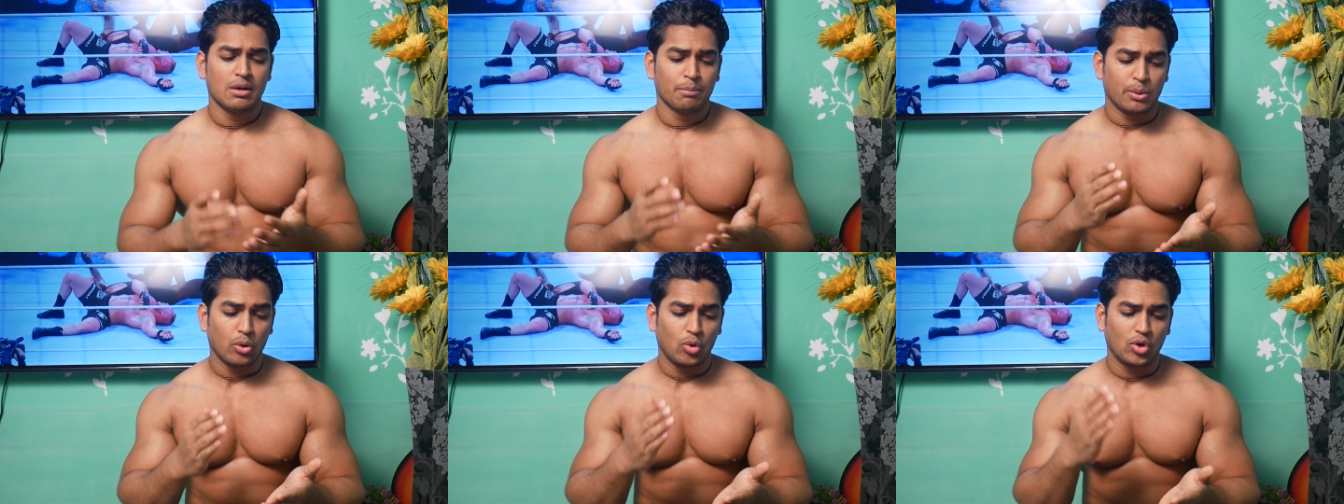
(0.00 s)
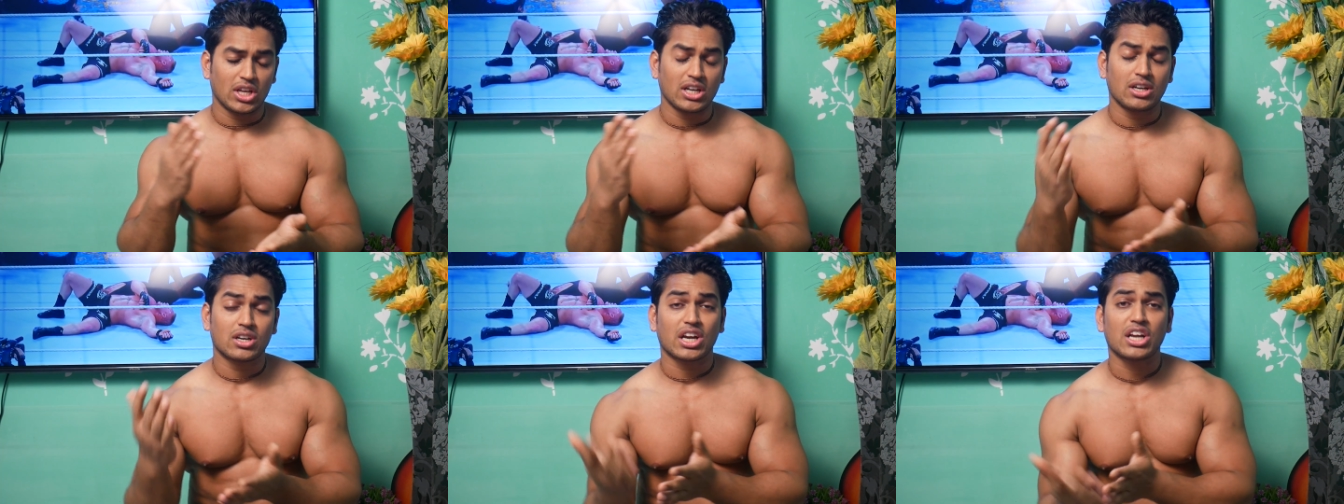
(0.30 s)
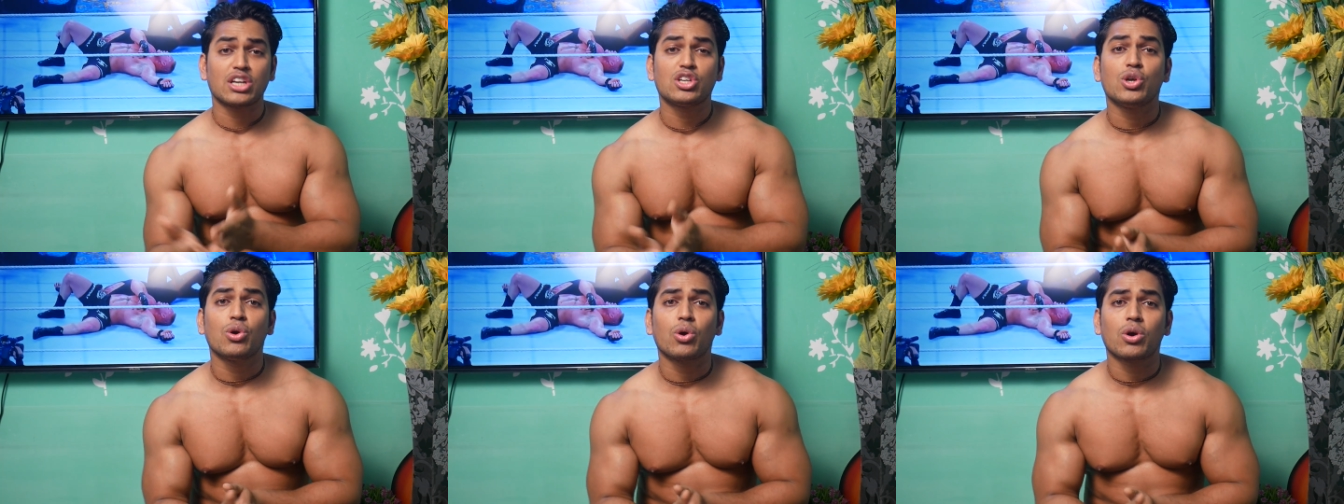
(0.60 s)
प्रोटीन
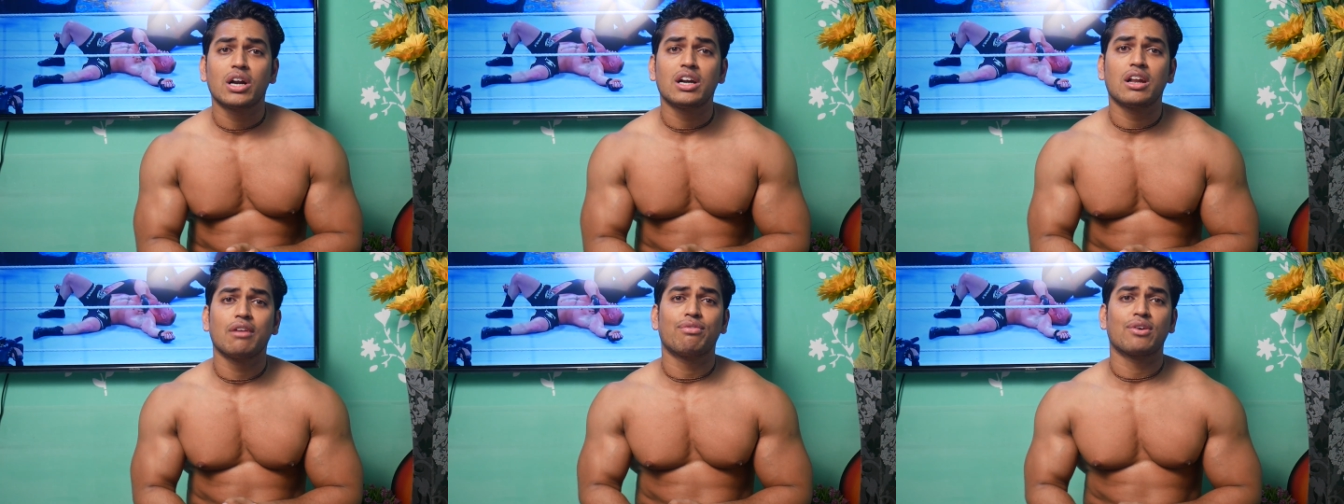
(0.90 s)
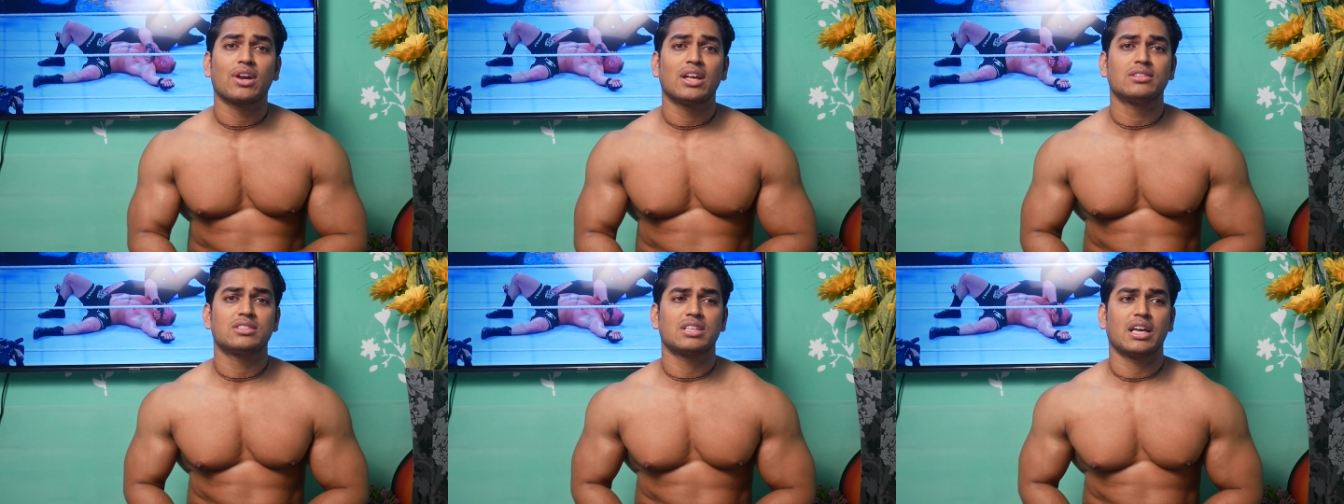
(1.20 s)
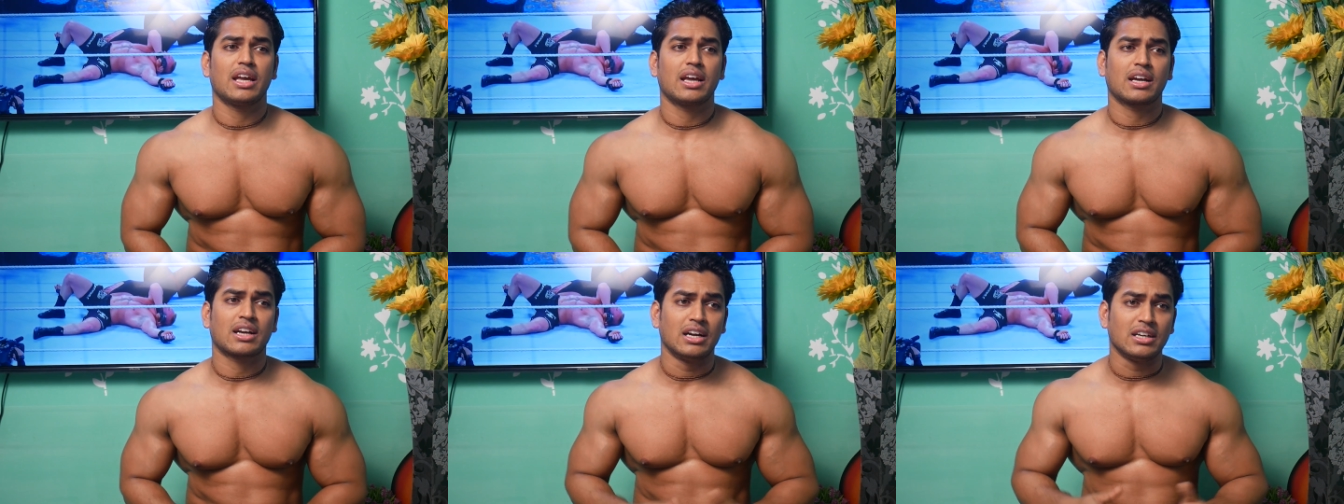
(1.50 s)
रेशियो का डिफरेंस
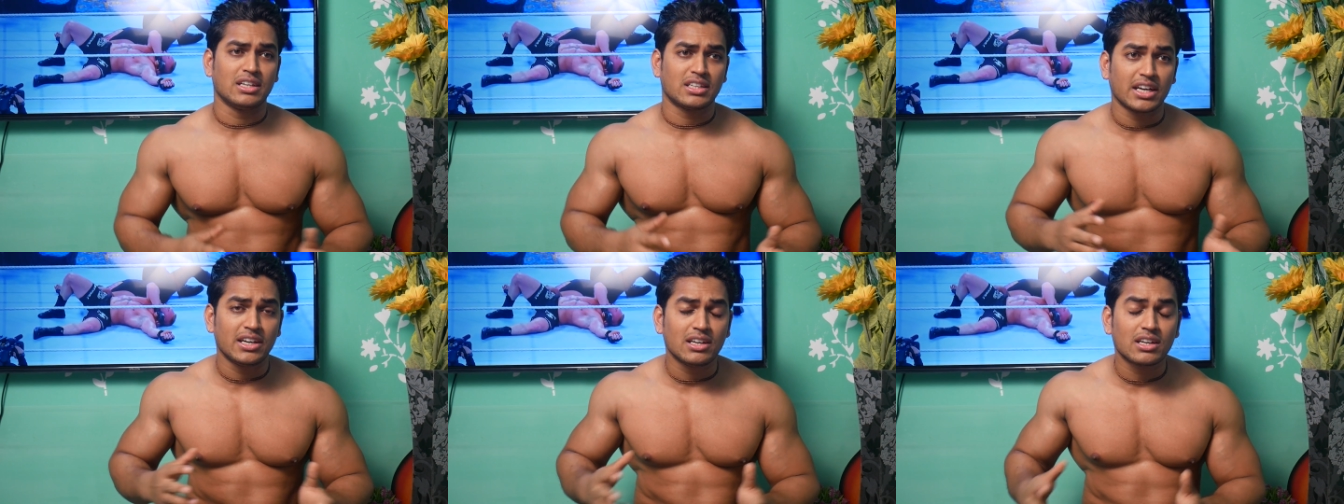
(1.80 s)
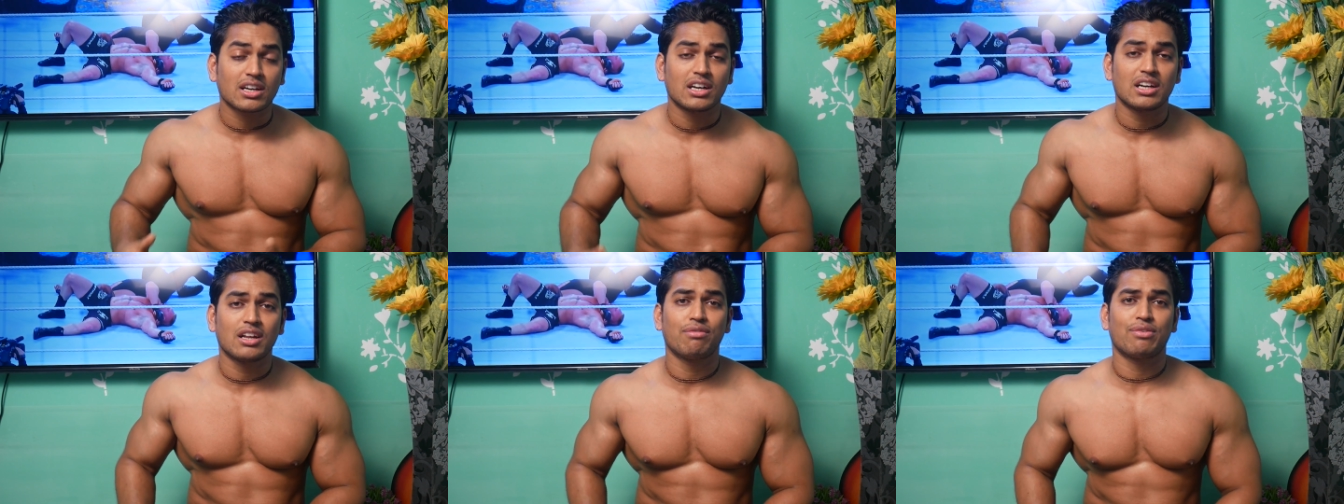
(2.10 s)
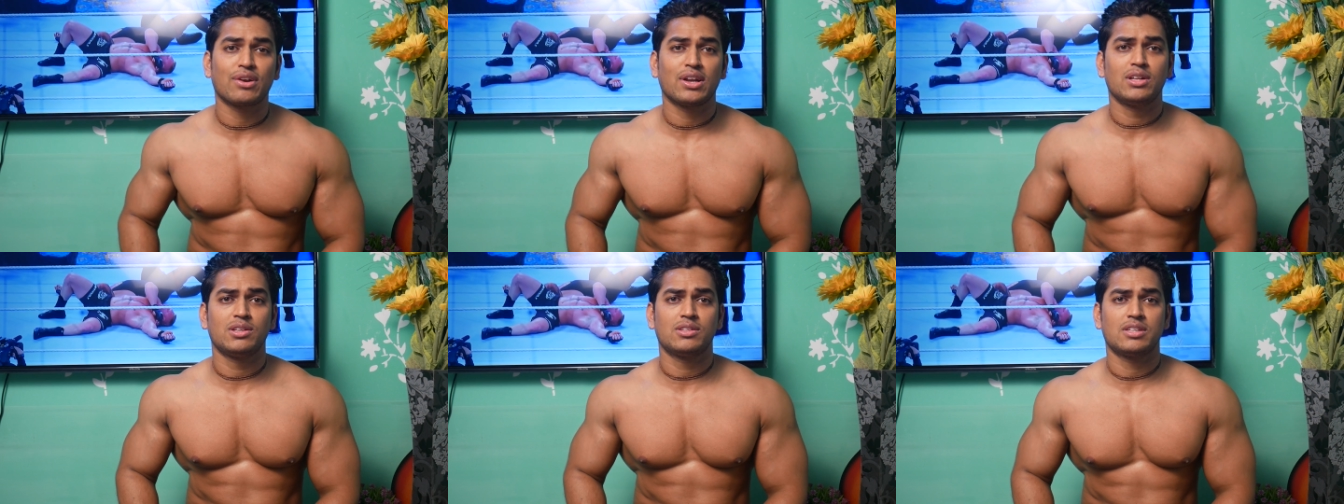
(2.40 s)
है कंटेंट का
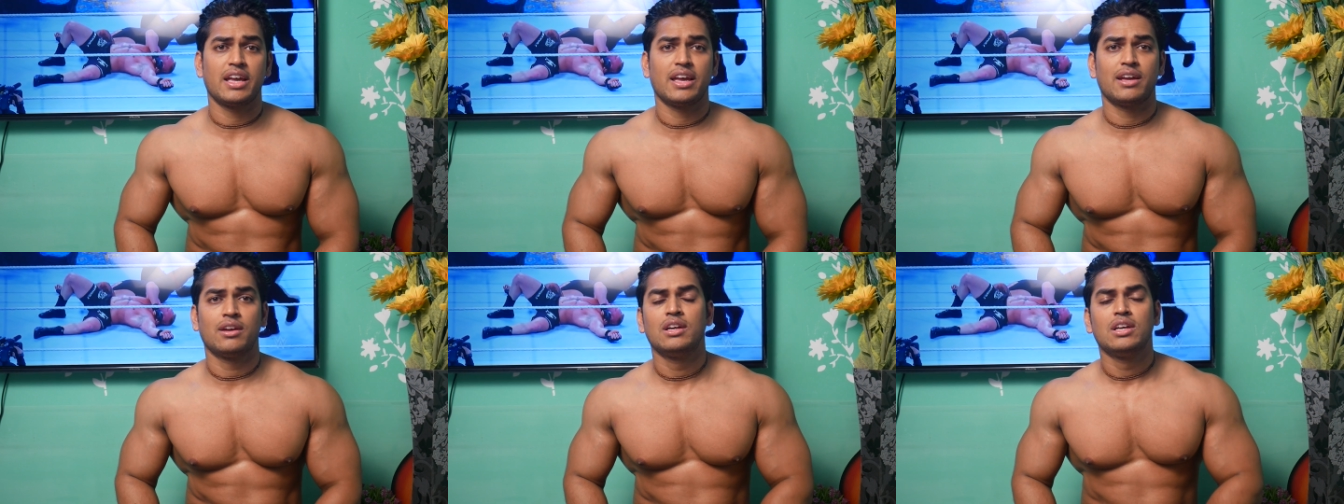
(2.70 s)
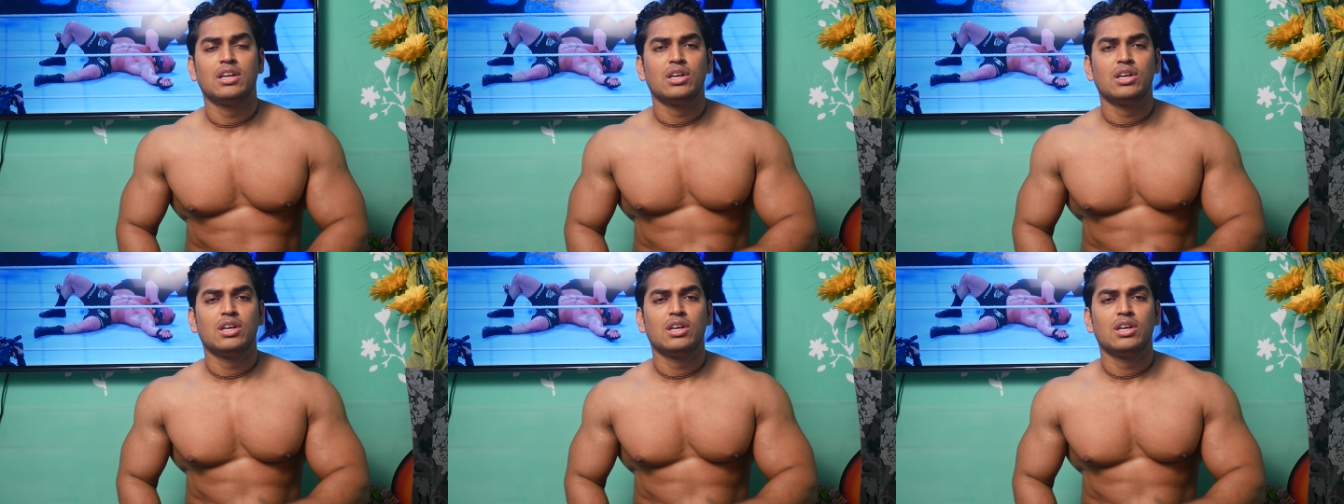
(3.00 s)
डिफरेंस है